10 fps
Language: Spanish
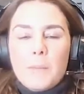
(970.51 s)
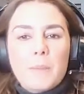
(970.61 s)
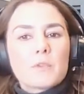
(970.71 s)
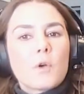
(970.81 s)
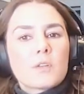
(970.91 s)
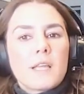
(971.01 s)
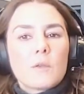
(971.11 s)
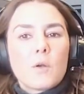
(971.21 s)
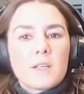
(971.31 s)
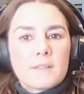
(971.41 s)
vamos
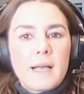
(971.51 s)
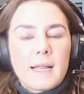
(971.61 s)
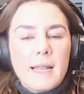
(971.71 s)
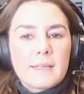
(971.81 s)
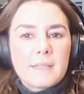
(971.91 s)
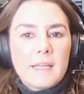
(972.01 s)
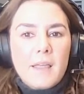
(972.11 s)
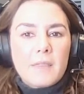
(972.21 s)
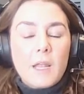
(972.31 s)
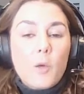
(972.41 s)
cortando las alas
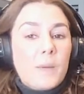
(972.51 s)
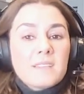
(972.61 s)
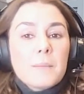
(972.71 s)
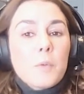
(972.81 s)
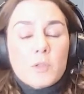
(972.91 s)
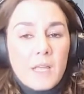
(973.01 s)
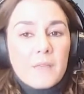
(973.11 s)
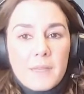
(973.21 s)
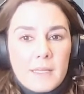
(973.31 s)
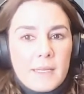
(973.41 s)
de lo más
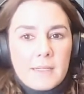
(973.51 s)
importante,